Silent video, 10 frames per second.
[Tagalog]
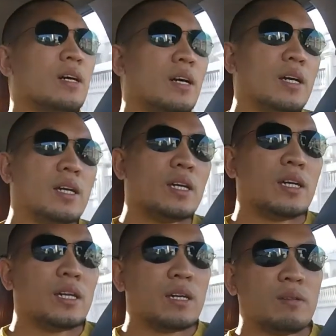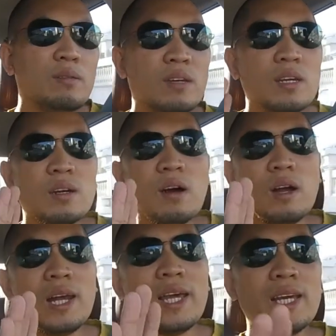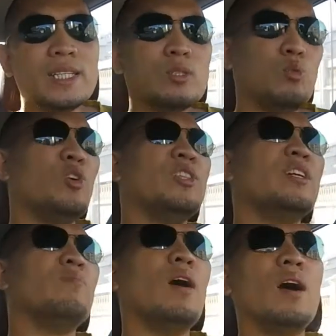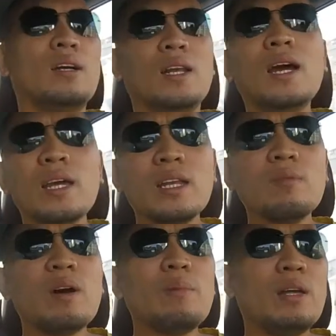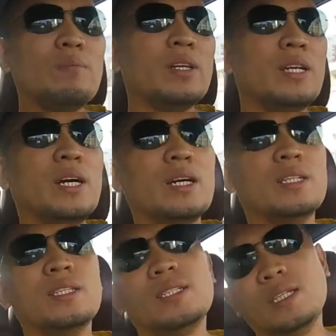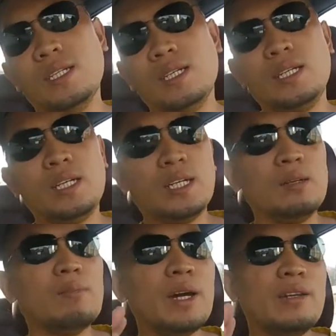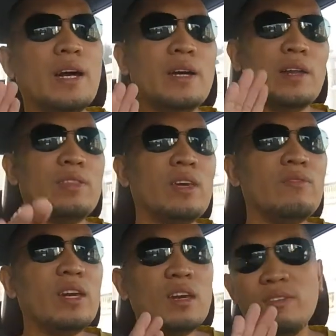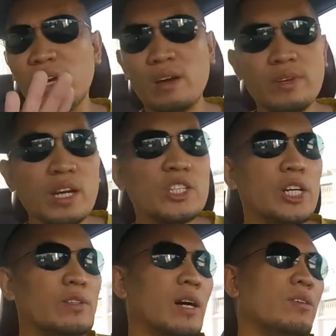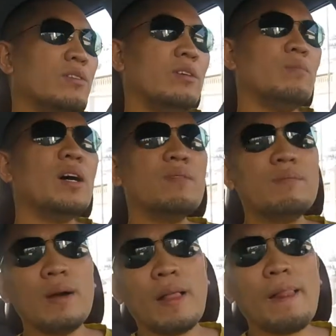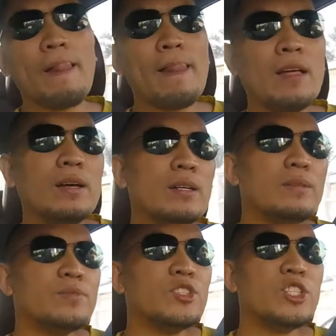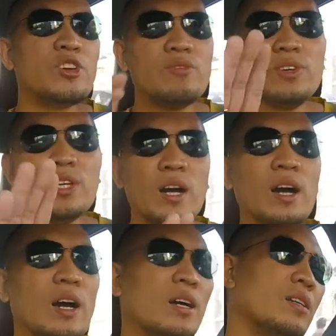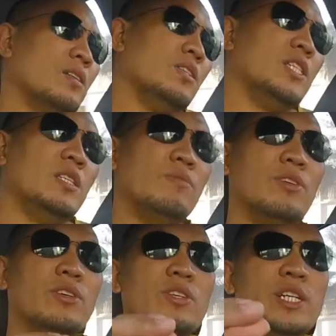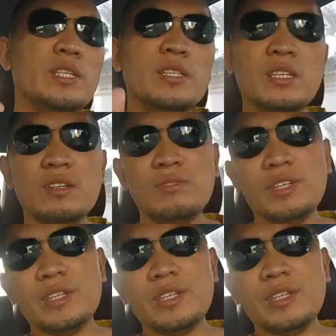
ay Lily's Wonder Vlog laging nagpapalipad yan si My Diary TV mega mega shout out to you ma'am Cherry Bihag, Jesse Boy TV,